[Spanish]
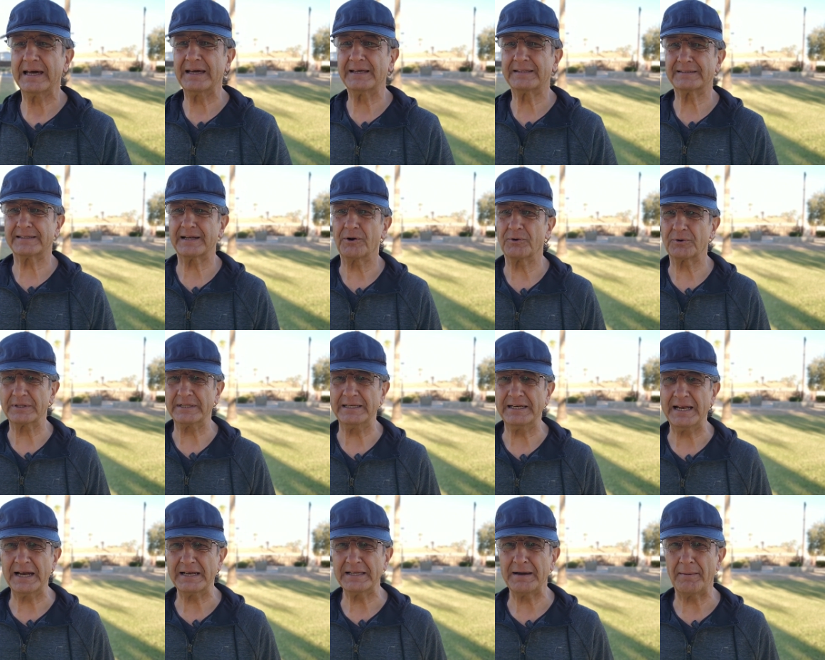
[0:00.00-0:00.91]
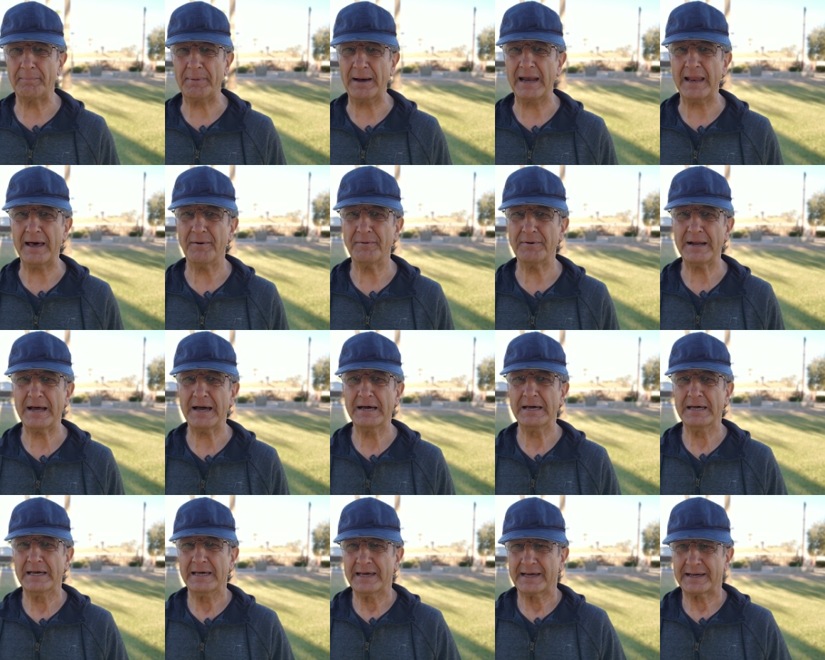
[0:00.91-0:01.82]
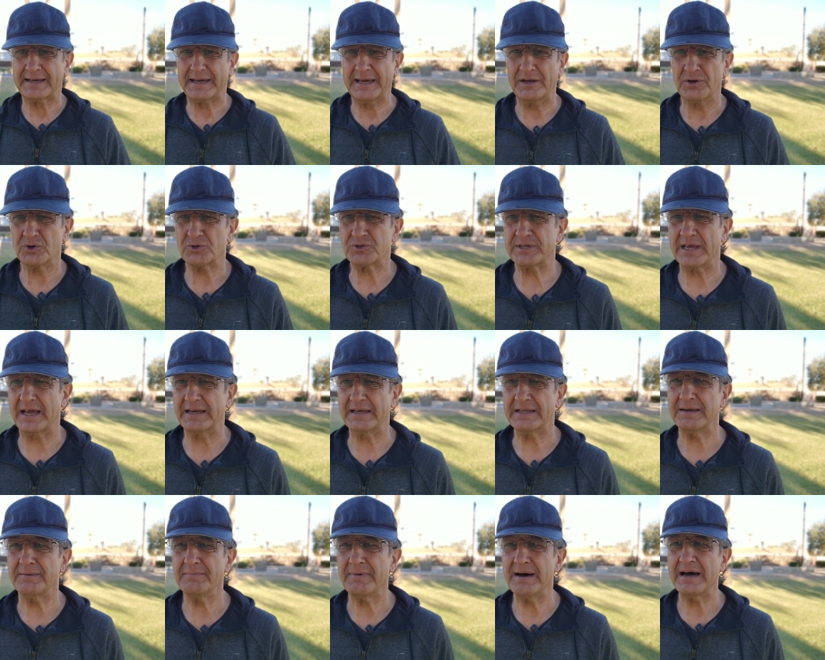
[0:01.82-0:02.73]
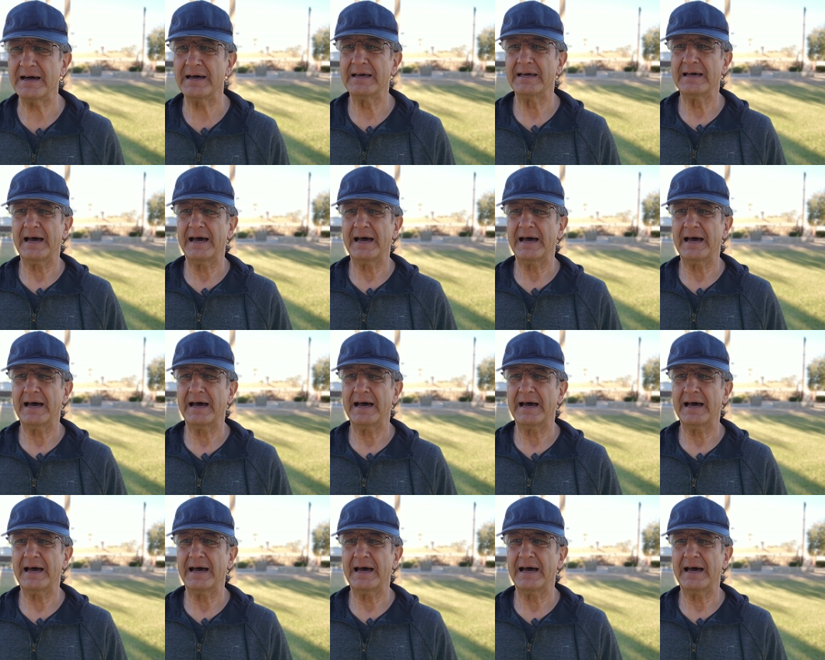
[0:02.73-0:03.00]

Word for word: extraordinaria palabra que nos anima